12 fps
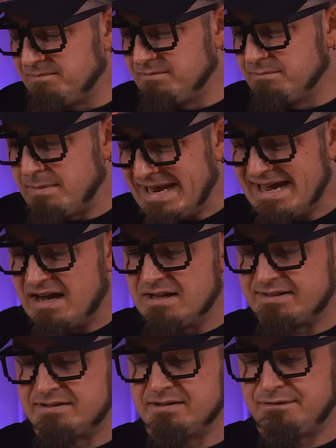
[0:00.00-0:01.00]
mehr
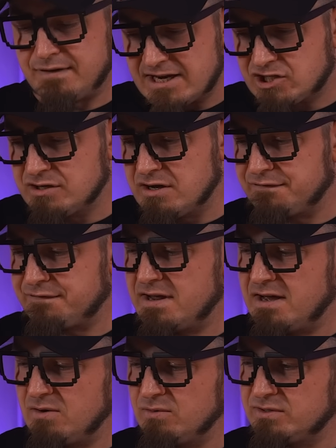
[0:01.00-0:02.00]
als einen
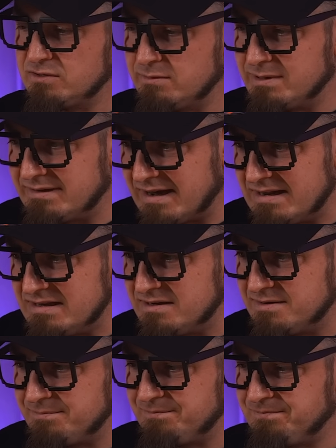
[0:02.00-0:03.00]
Flaschenöffner und so eine
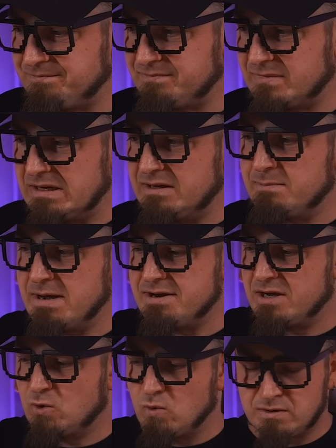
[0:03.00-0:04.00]
Medaille. Ich meine,
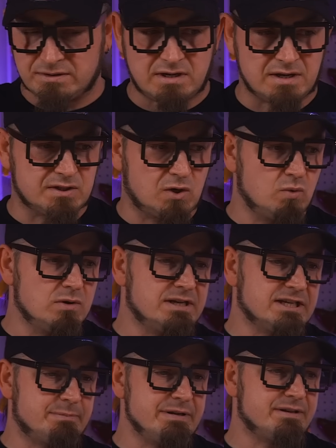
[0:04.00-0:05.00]
der Krug ist ganz cool,
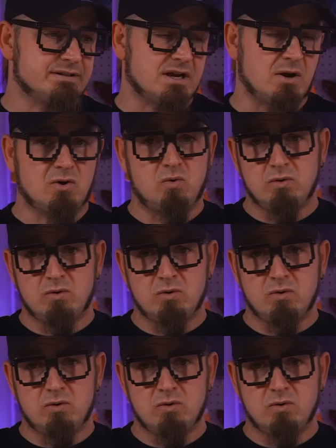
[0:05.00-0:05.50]
das Bild ist auch